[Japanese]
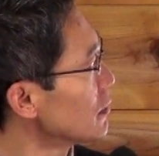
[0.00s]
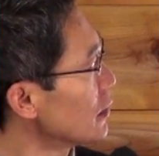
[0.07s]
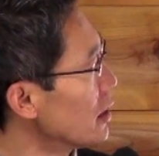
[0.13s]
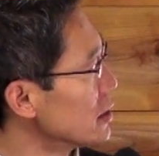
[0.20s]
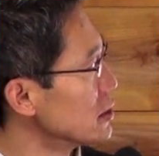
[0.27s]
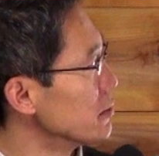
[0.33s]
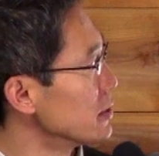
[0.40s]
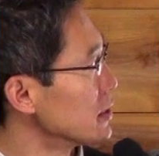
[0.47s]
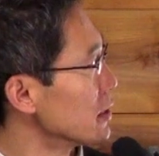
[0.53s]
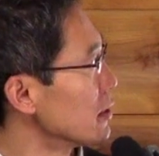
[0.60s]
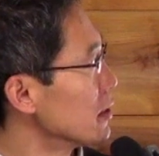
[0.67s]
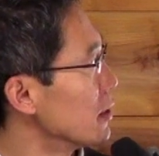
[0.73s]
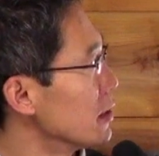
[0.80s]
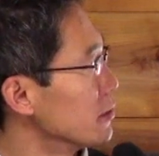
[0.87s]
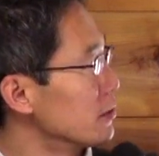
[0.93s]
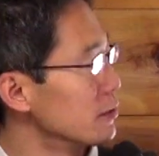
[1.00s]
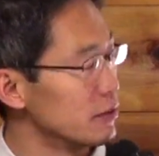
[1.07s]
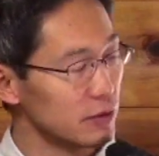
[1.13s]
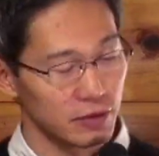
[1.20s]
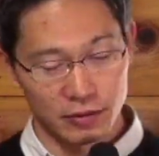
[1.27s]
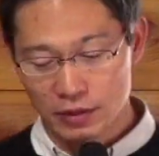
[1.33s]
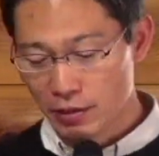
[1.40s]
あすいませんあ
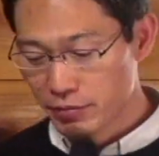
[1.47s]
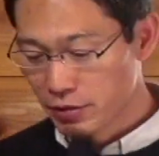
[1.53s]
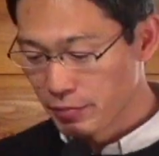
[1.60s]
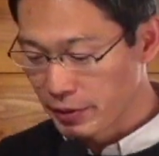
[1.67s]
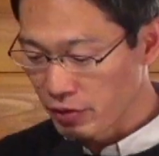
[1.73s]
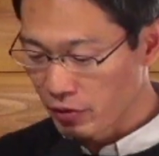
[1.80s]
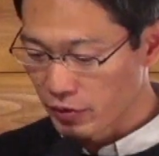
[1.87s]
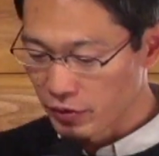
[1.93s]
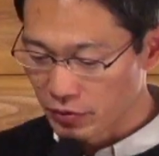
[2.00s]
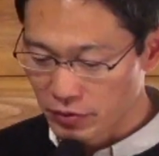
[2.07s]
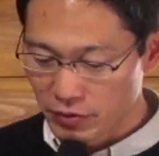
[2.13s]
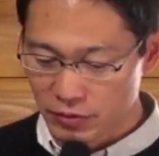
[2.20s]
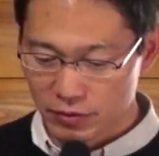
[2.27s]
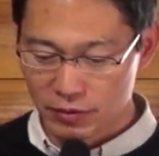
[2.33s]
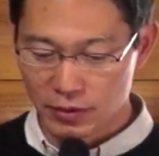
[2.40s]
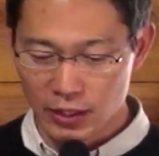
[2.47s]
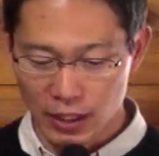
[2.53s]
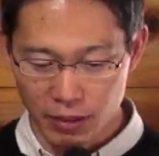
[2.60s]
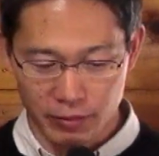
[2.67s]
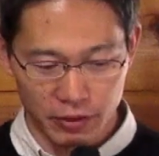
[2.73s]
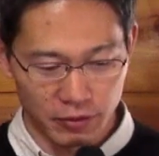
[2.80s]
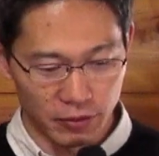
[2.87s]
のセブル人への手
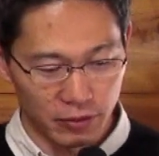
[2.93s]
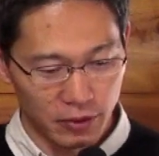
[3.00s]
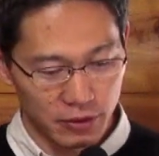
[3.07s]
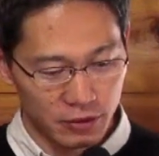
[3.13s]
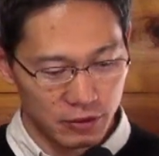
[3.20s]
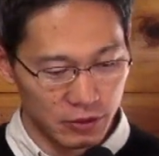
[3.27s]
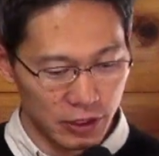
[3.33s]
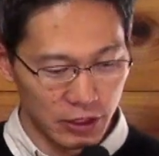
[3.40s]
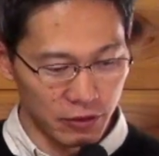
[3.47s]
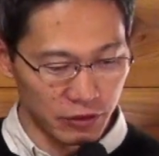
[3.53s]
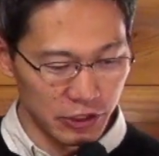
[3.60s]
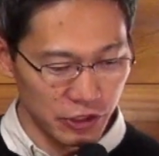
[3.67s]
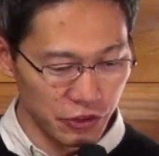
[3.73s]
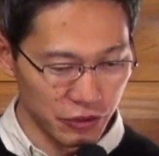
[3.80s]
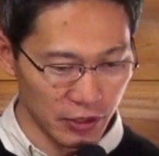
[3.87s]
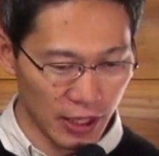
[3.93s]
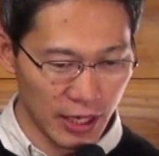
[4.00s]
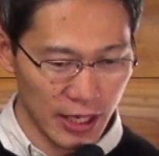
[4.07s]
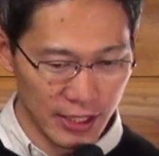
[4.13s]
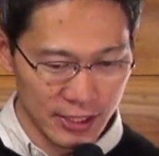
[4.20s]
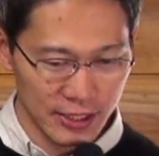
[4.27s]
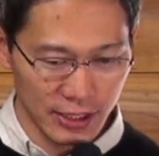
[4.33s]
紙の次の
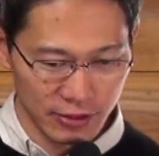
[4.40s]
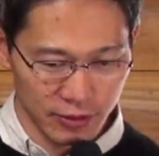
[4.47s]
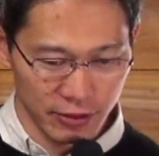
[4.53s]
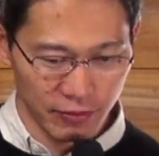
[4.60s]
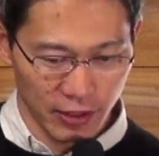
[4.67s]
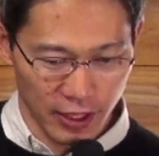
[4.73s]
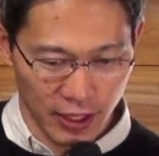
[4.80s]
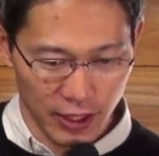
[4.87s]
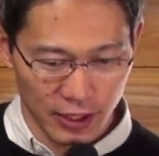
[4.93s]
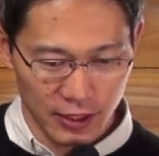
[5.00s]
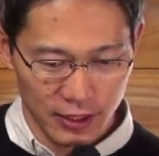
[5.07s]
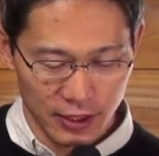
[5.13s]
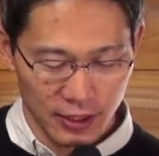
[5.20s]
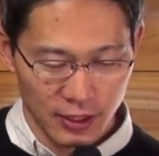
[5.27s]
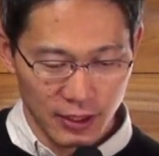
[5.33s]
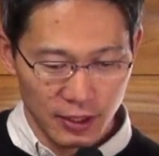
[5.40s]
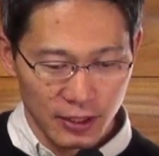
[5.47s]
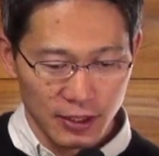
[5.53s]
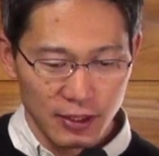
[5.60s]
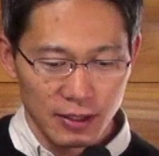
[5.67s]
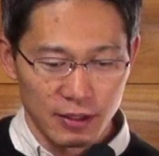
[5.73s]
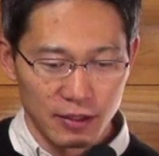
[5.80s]
28節には、
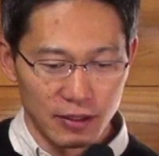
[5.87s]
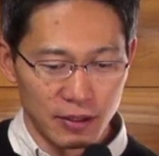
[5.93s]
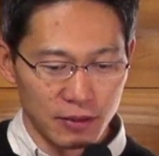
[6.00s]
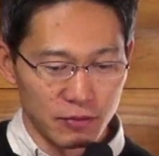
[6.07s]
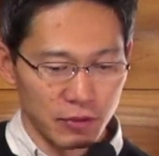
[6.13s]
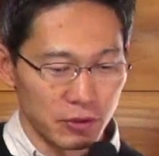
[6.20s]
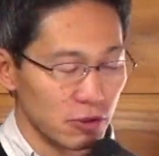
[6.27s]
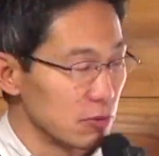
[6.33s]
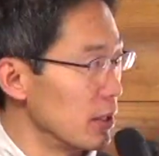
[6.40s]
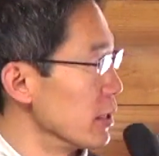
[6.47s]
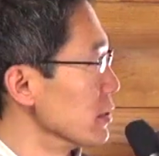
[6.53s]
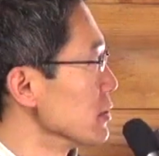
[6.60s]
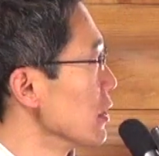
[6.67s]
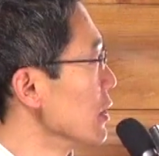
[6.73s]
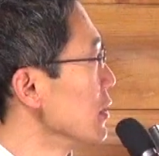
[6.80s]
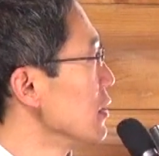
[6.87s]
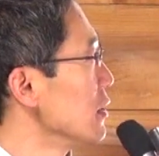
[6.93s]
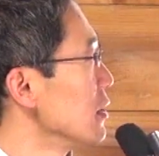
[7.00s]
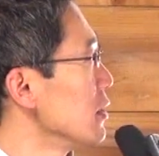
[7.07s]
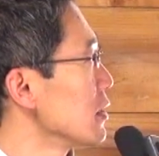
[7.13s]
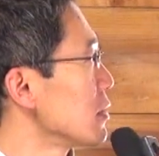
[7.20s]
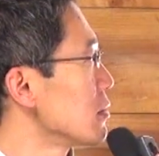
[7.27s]
えー、こういう言葉なんですね。
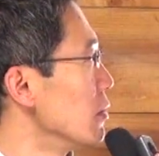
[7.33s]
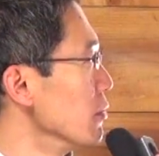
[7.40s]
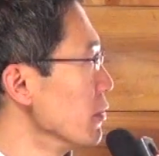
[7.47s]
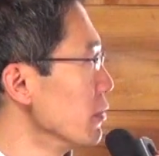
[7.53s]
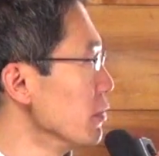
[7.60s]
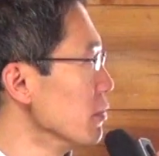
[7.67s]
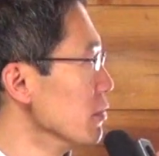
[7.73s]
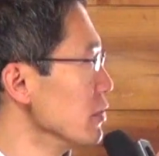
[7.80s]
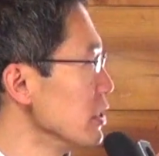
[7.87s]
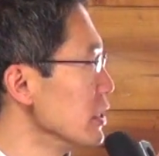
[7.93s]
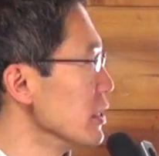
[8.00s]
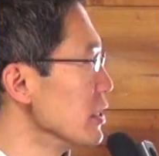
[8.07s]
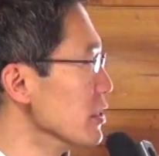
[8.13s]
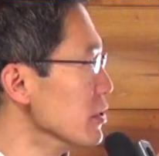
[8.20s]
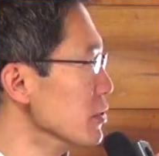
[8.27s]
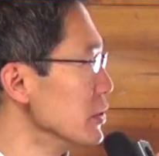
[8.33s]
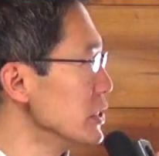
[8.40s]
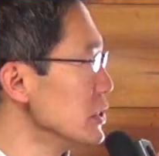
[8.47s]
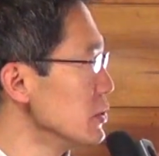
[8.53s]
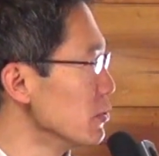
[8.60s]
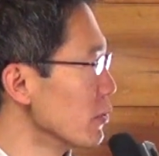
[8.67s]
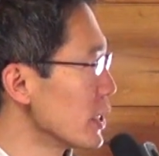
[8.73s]
このように揺
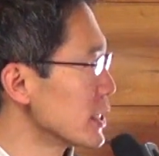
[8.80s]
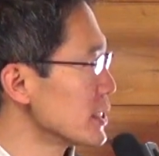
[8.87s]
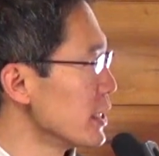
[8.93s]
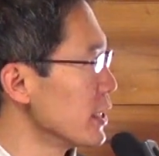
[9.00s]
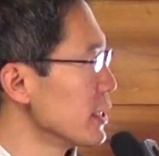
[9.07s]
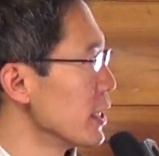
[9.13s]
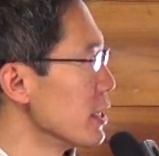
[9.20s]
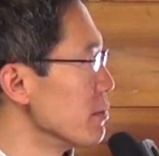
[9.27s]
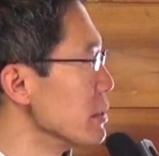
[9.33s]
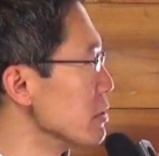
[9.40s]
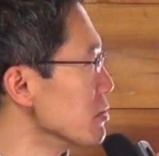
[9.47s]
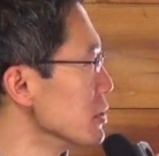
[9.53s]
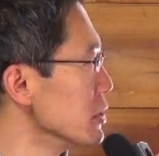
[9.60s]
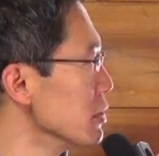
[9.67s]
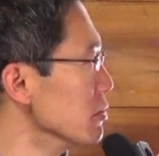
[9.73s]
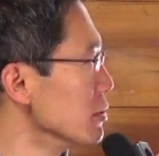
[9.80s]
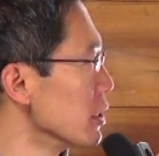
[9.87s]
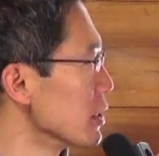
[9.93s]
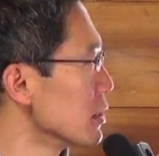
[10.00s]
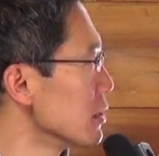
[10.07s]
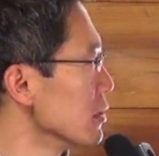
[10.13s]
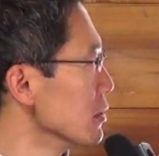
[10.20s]
り動かされない御国を
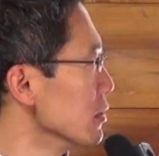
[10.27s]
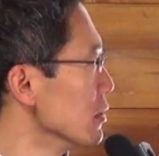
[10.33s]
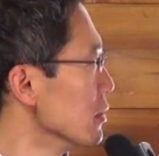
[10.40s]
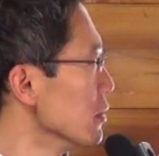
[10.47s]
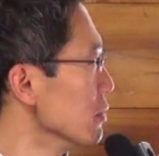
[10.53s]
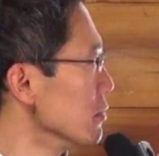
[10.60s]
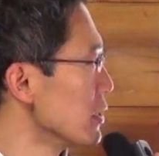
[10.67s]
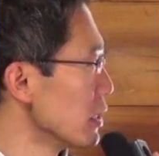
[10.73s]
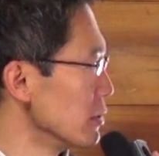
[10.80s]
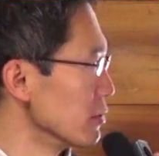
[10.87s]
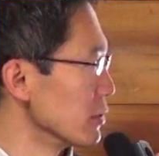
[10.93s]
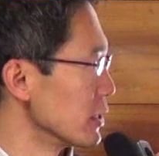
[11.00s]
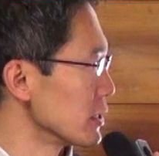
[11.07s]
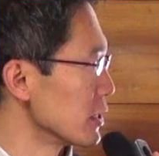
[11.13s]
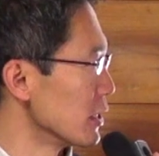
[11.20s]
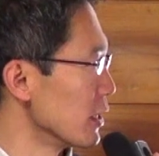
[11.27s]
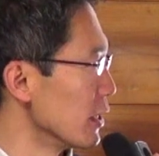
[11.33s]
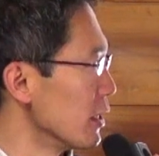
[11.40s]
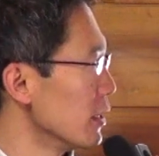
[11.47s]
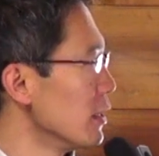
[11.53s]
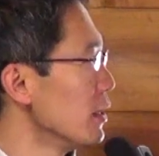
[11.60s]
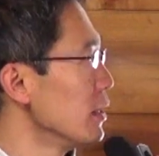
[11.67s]
受け受けるのですか
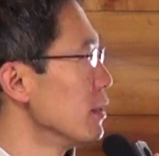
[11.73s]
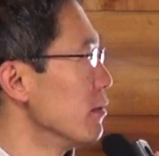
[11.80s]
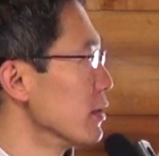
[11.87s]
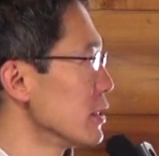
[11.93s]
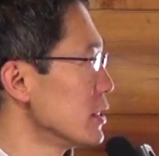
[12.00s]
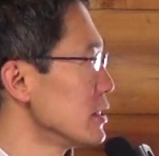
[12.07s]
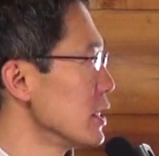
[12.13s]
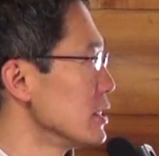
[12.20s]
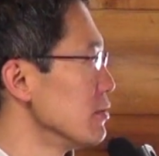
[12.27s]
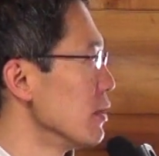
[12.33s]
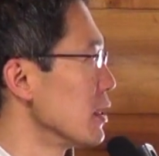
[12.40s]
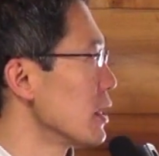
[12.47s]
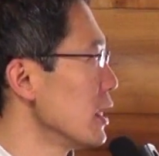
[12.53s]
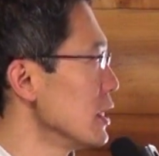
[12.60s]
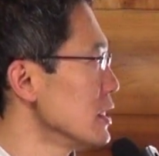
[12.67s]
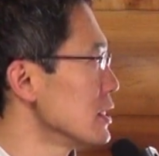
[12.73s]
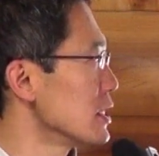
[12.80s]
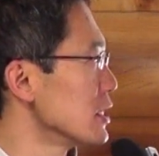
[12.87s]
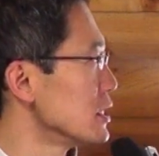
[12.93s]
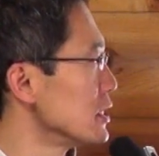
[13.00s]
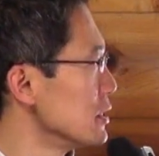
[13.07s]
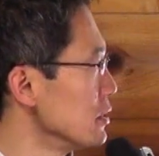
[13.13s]
ら私たちは感
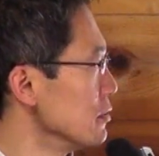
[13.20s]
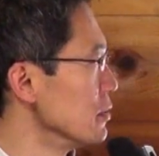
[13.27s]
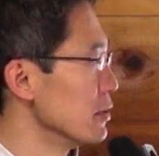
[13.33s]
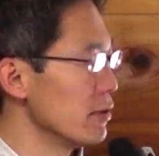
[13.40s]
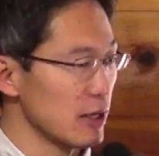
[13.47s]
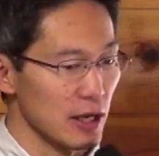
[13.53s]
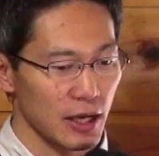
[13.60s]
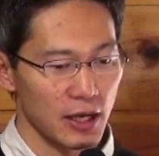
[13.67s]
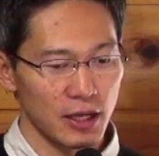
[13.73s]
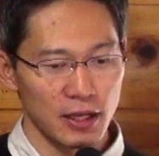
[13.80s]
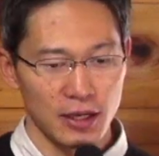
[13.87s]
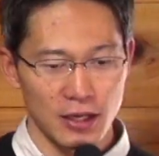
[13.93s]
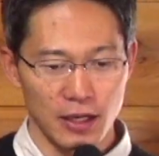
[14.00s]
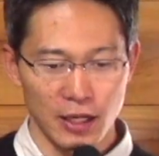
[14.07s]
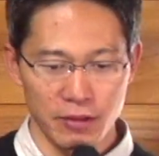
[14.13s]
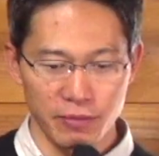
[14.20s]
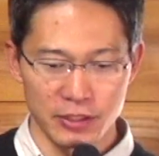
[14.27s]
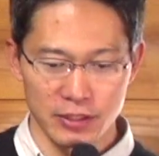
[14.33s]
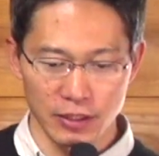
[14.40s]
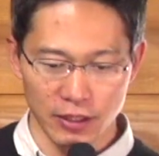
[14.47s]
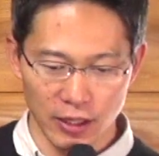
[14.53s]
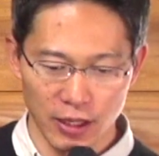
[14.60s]
謝しようではありま
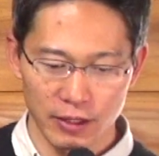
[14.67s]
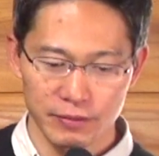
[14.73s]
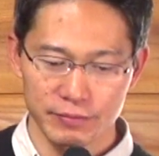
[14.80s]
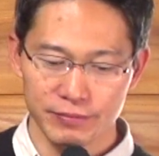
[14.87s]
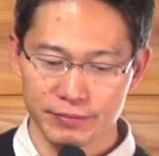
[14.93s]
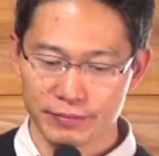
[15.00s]
せんか。